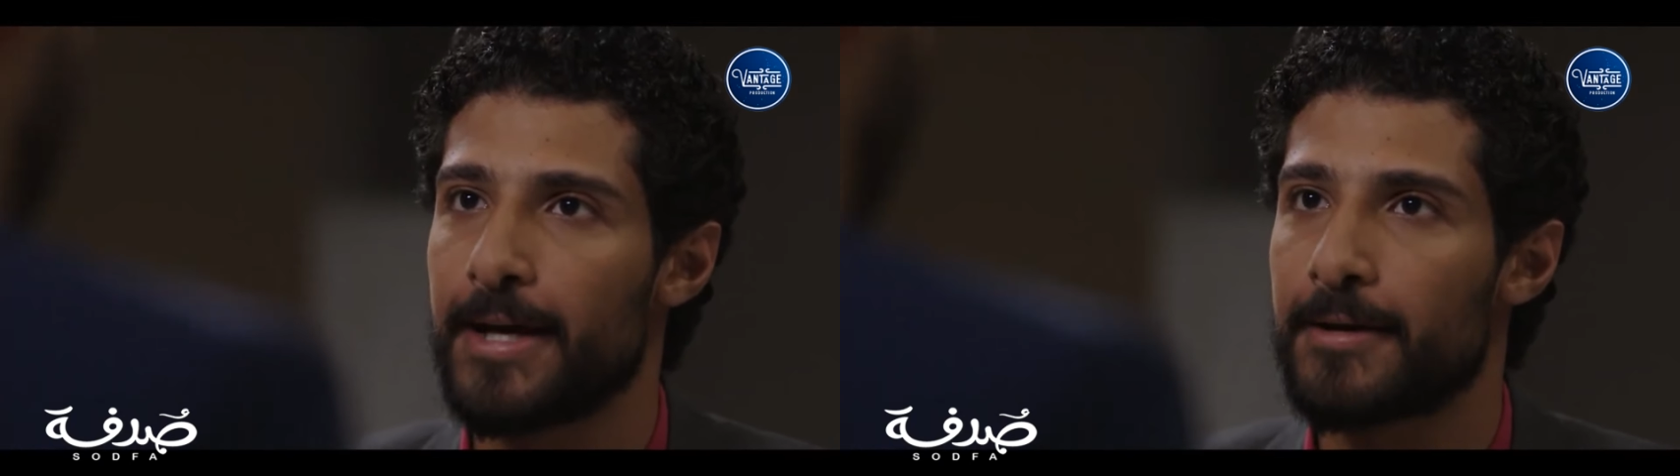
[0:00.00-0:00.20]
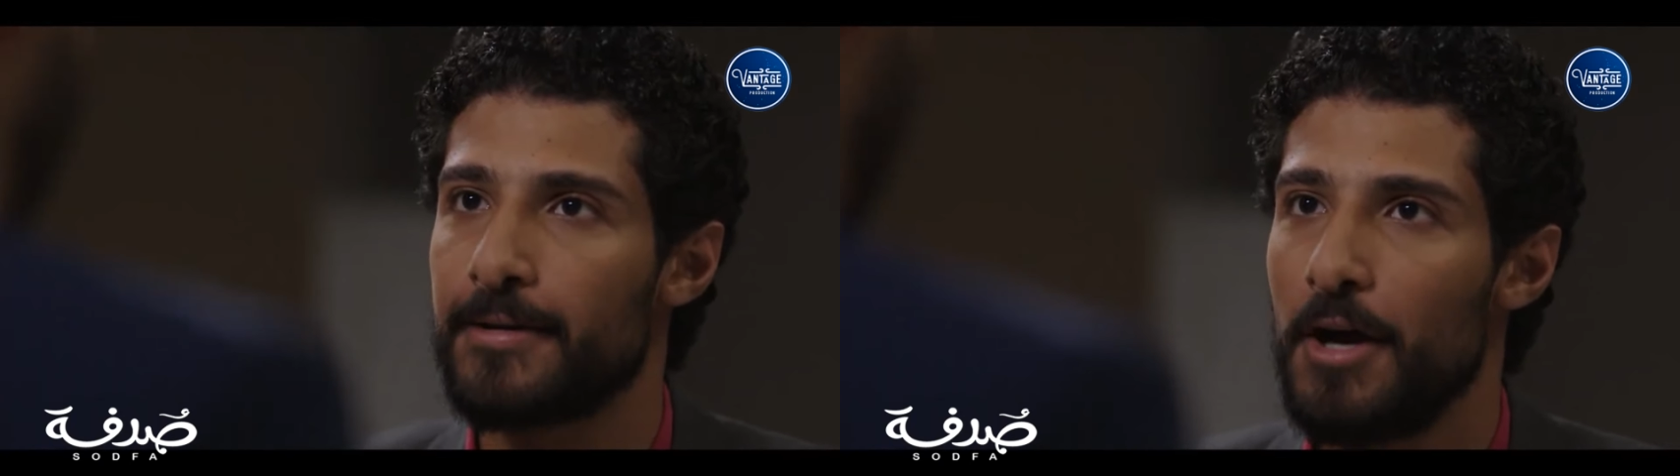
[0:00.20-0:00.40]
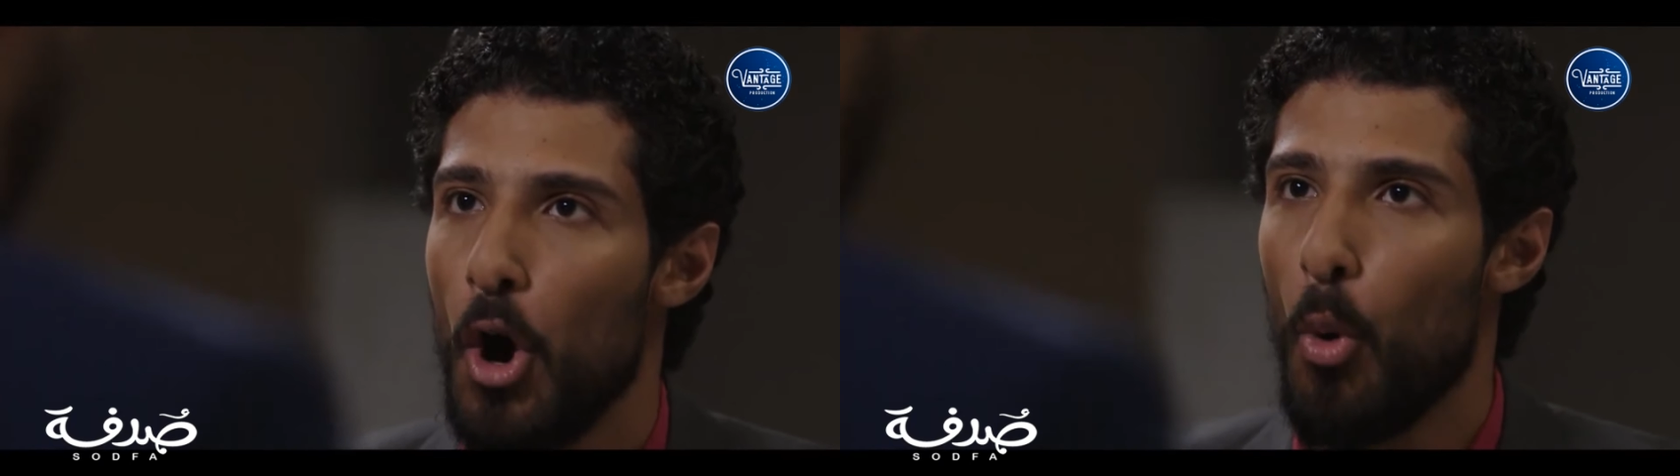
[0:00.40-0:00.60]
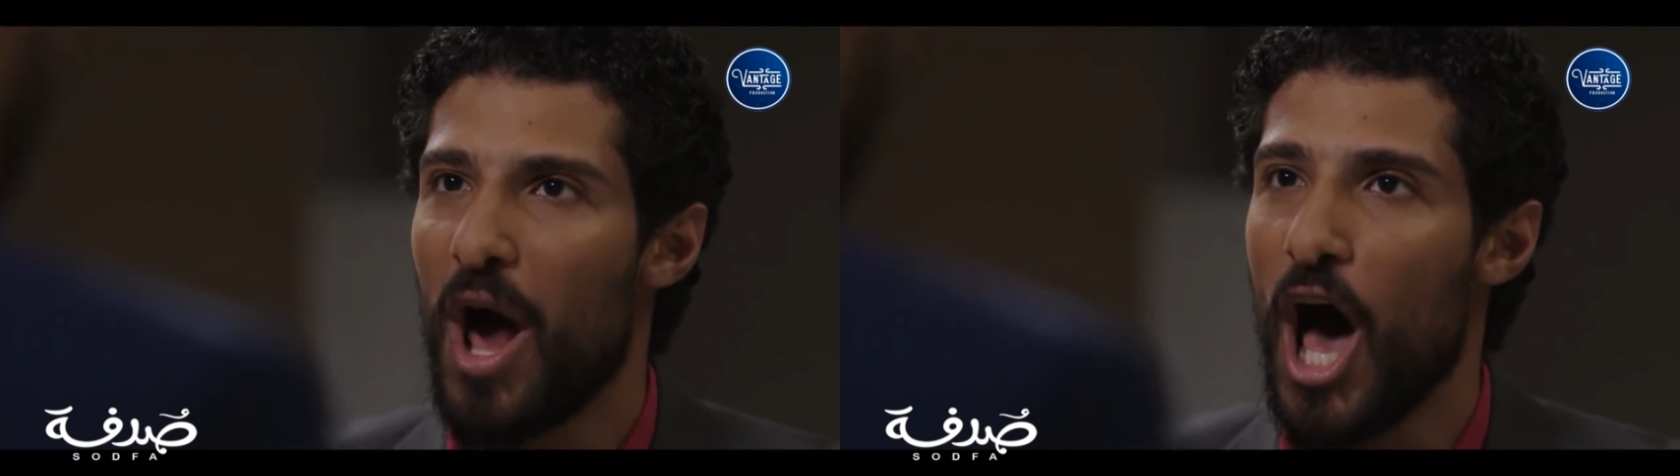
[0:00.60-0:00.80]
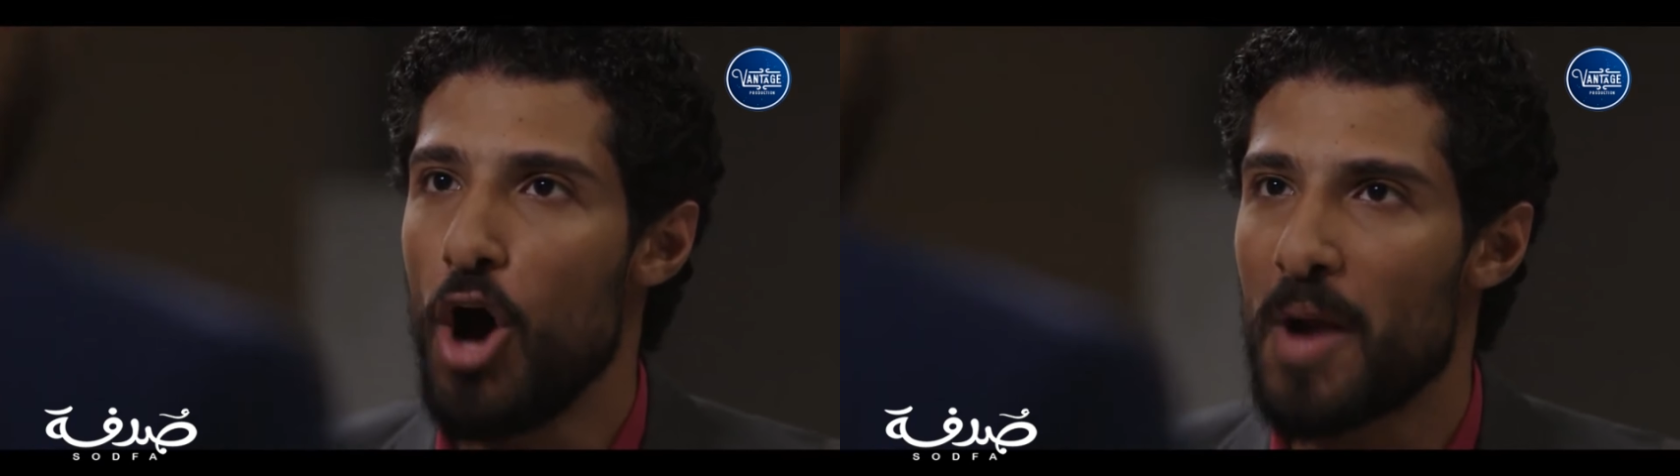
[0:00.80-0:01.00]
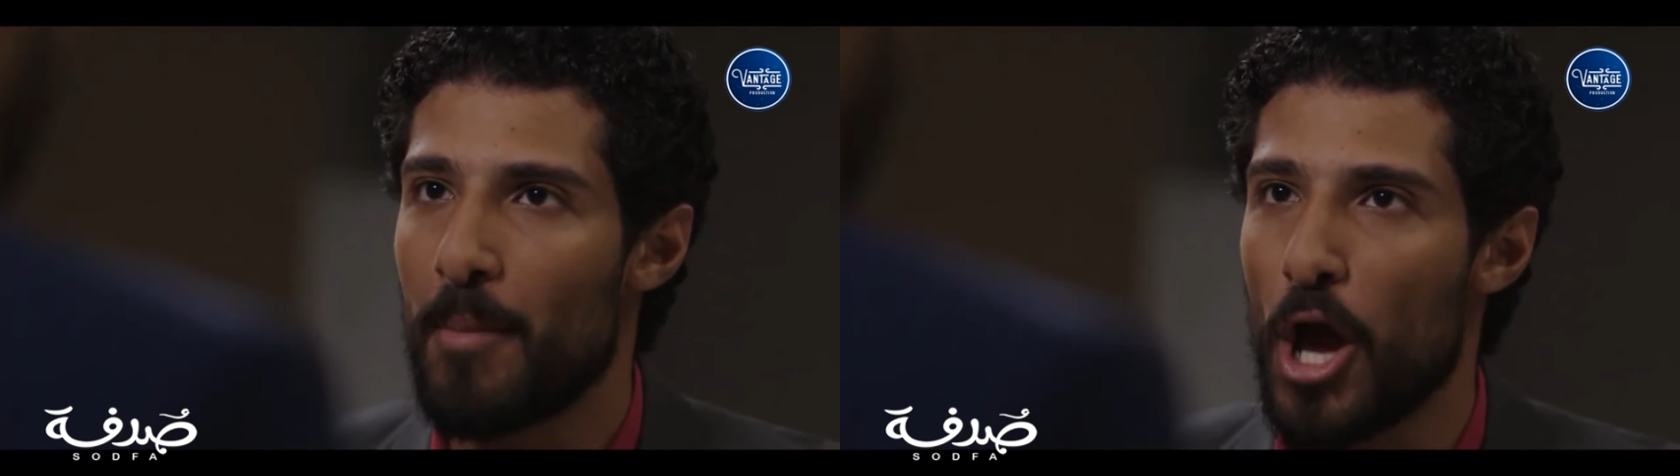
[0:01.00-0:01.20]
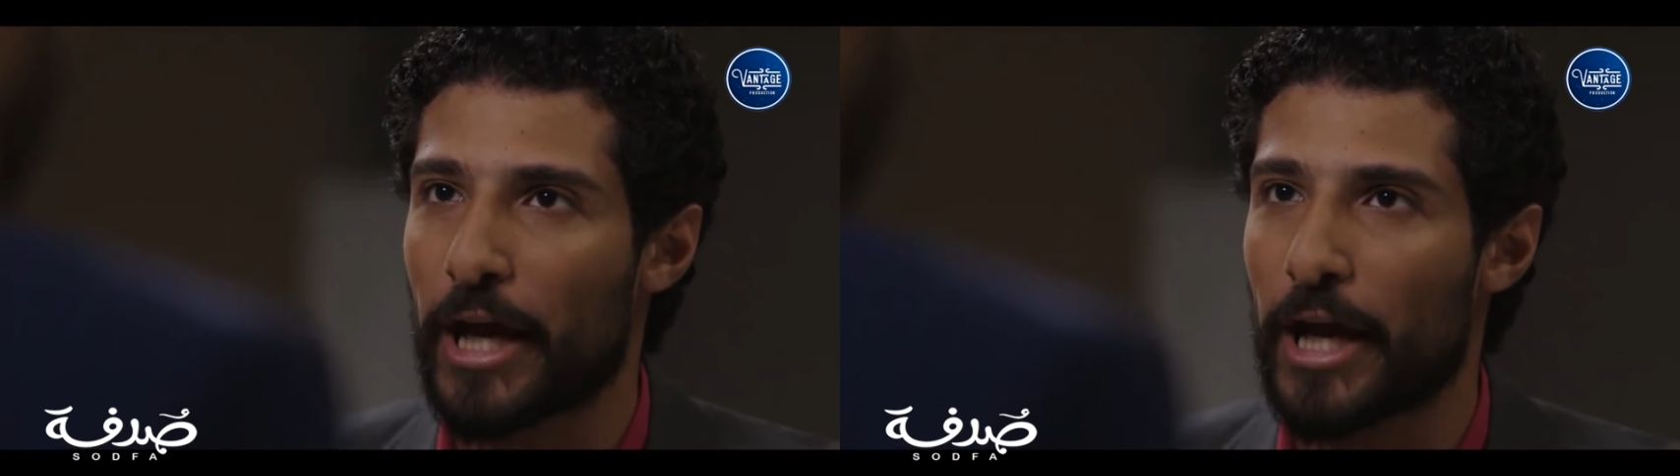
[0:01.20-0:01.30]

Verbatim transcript: عليك ولا عمر ابويا